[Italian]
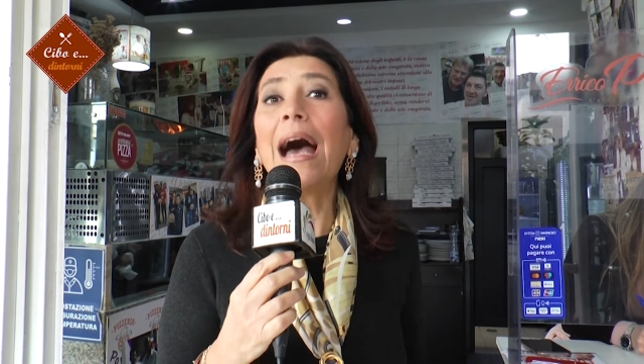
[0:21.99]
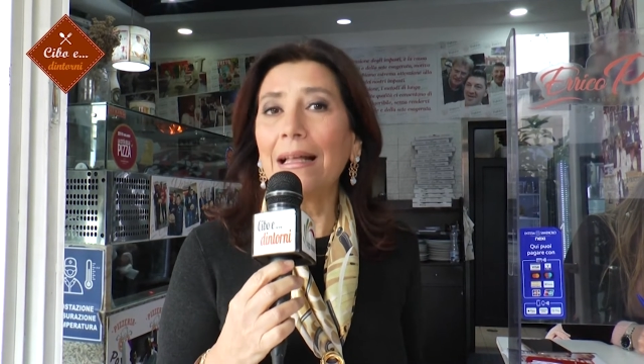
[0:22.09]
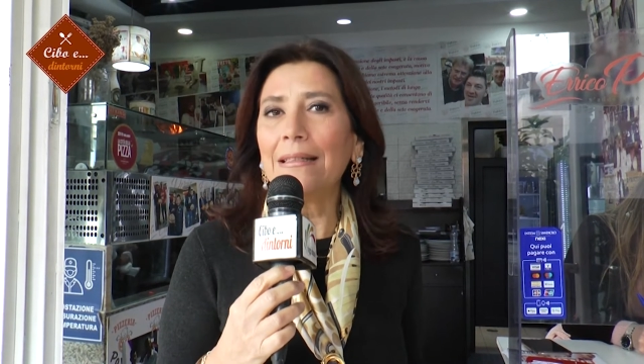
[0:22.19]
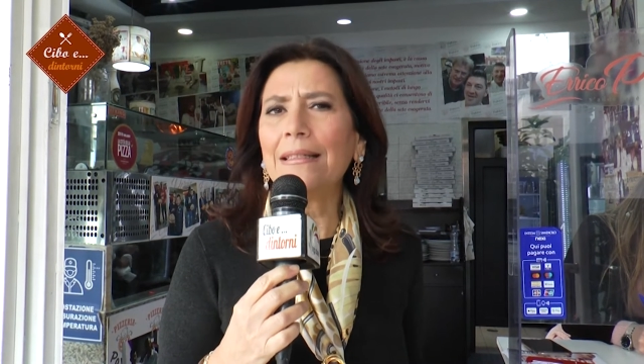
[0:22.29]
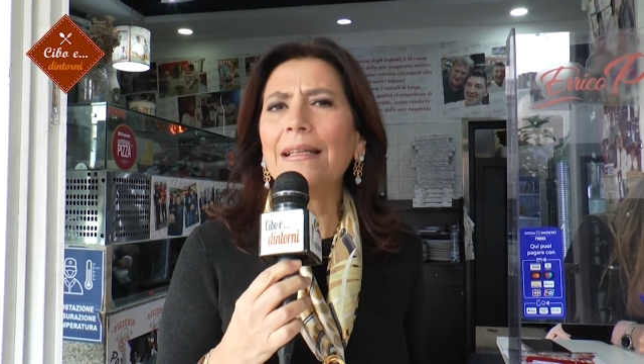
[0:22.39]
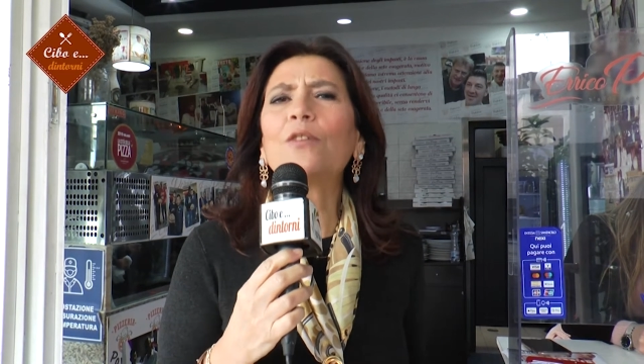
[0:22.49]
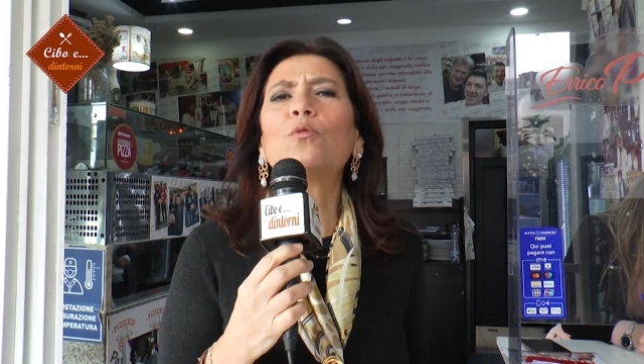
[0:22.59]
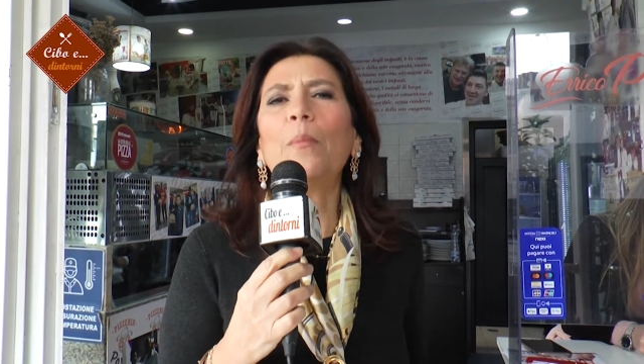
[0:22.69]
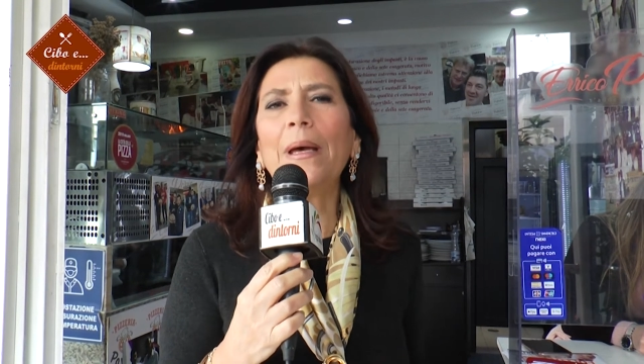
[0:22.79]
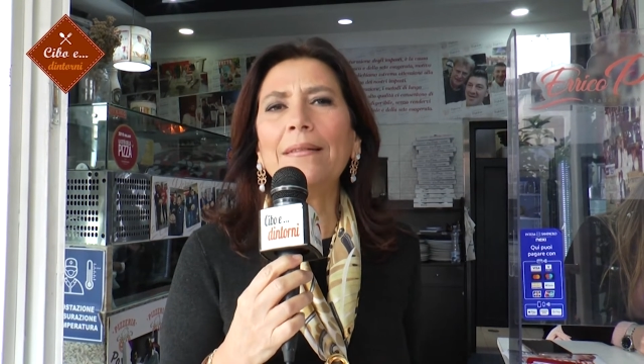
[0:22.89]
anzi la
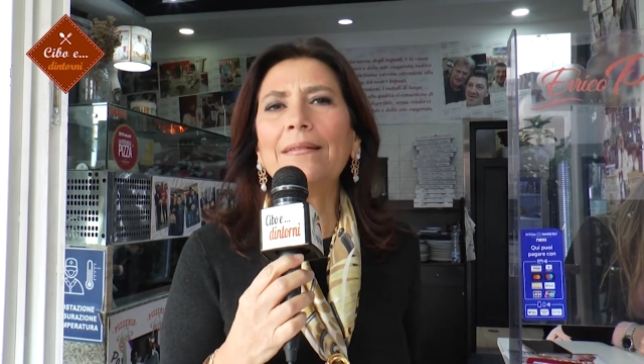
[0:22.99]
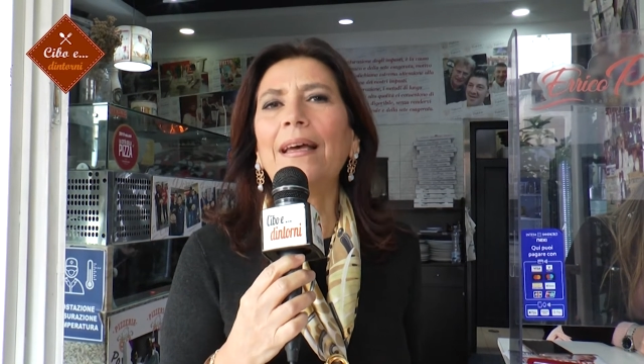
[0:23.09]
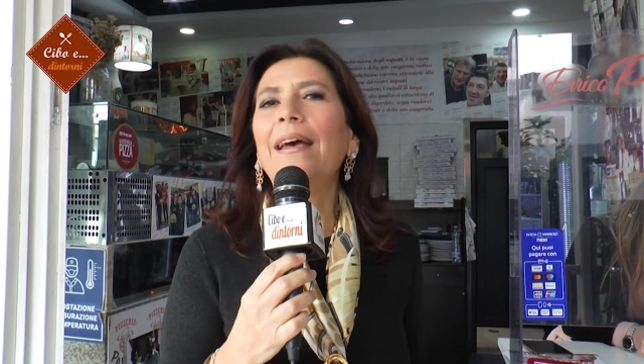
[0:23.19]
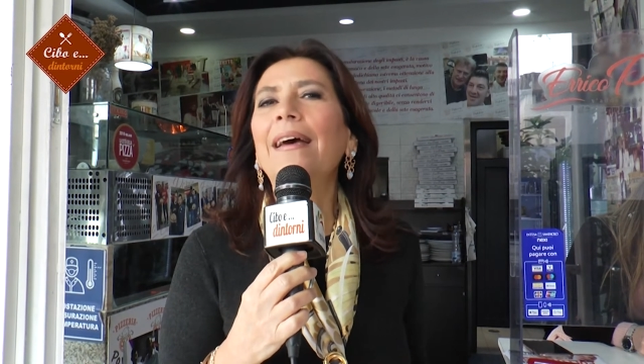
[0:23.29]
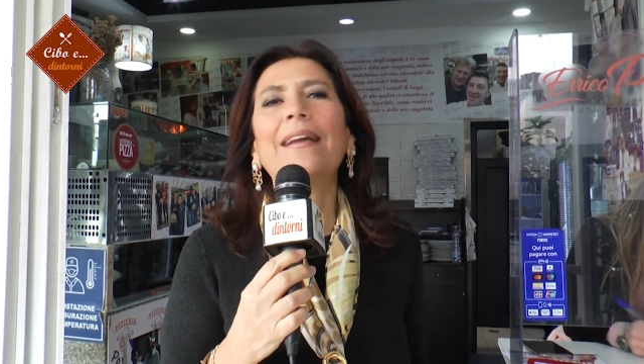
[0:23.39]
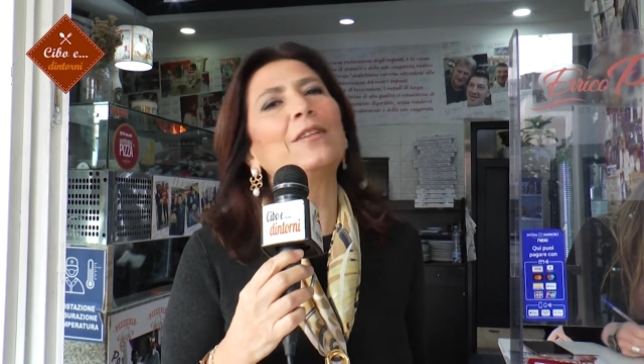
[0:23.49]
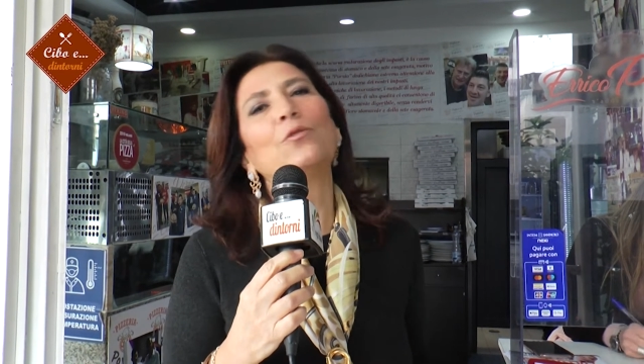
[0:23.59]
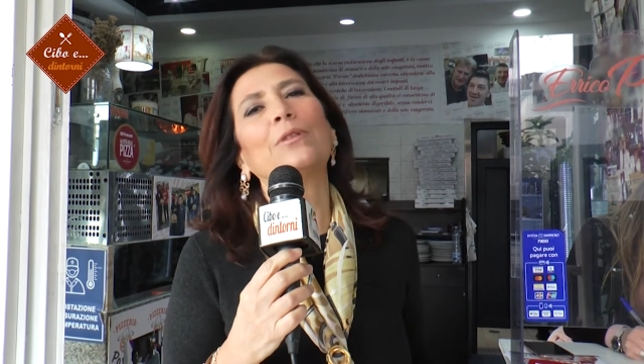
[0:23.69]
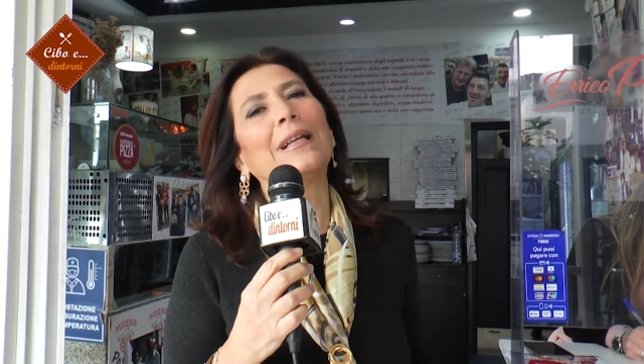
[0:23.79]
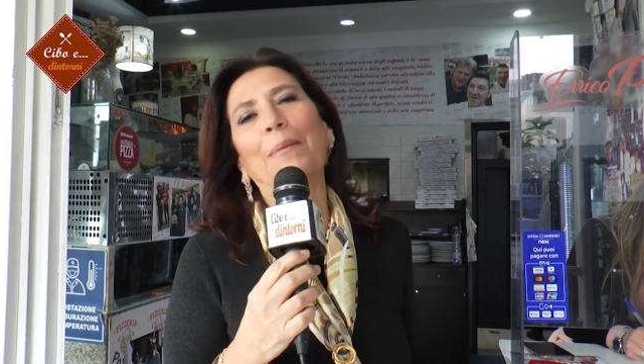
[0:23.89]
sua mente è
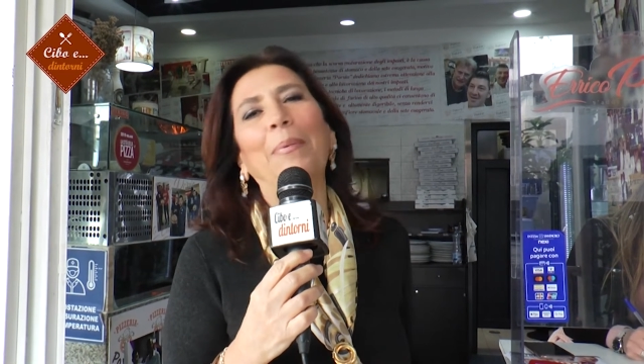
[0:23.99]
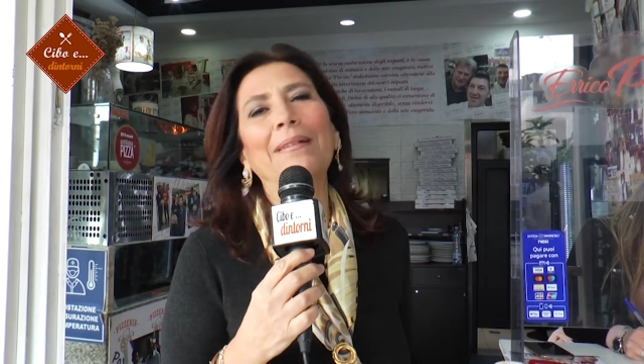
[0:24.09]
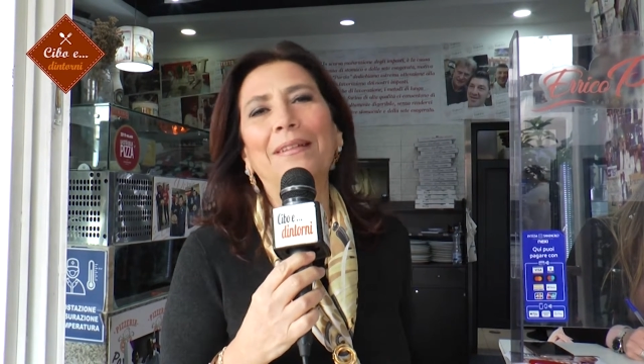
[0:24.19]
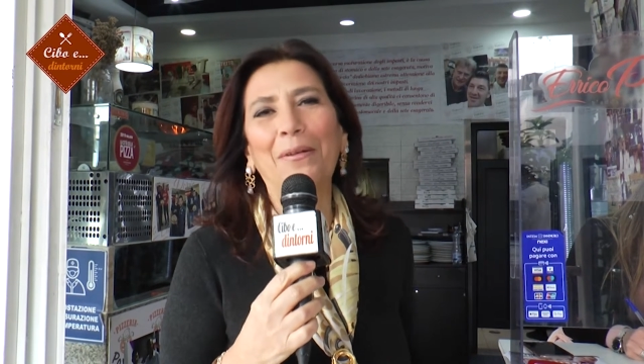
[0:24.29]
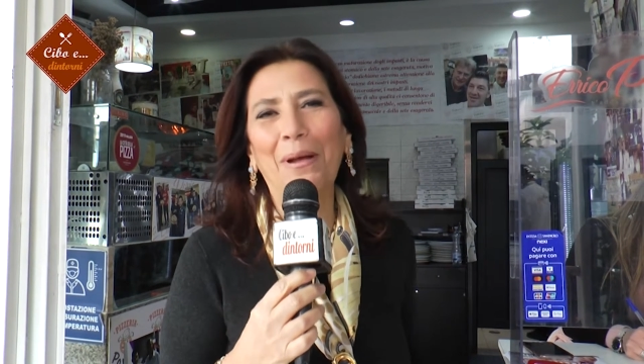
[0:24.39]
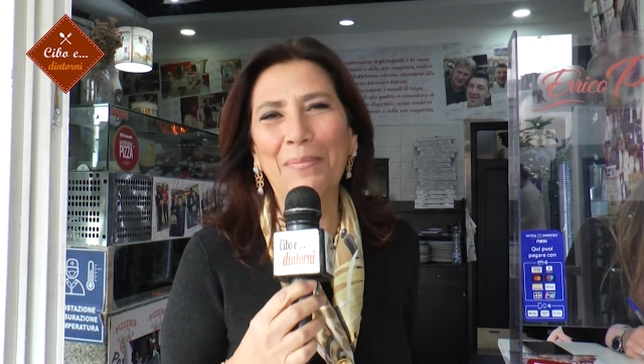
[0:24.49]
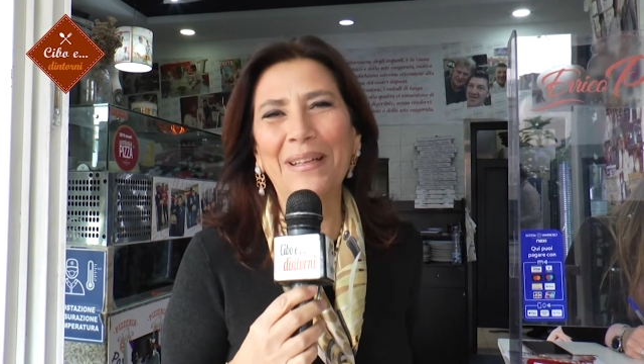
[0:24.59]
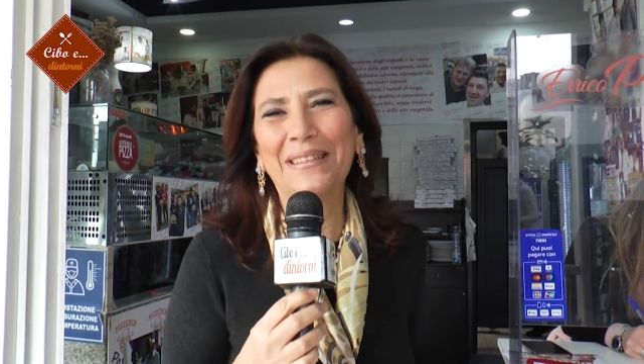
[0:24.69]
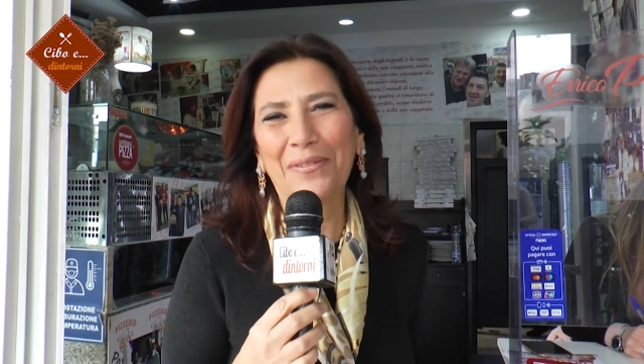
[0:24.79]
risultata particolarmente